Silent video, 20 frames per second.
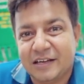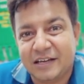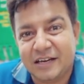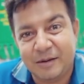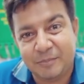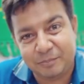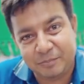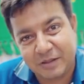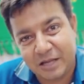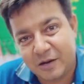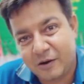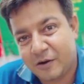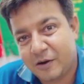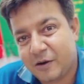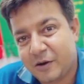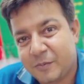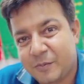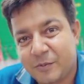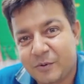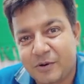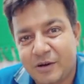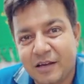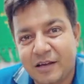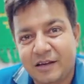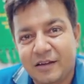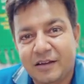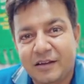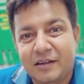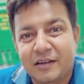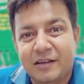গ্রেপ্তার হওয়ার পরে
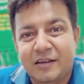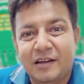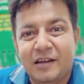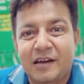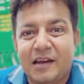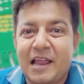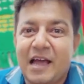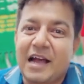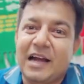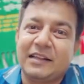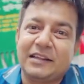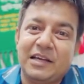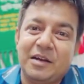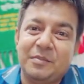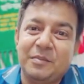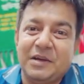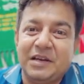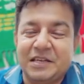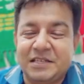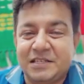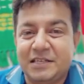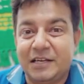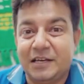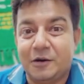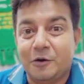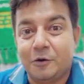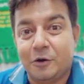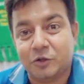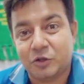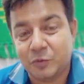লাগাতার মেরেছে
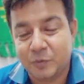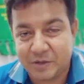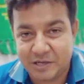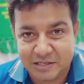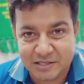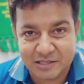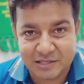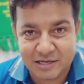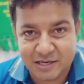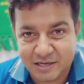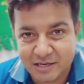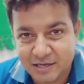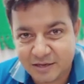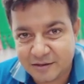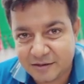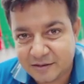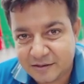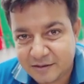কত মেরেছে জানেন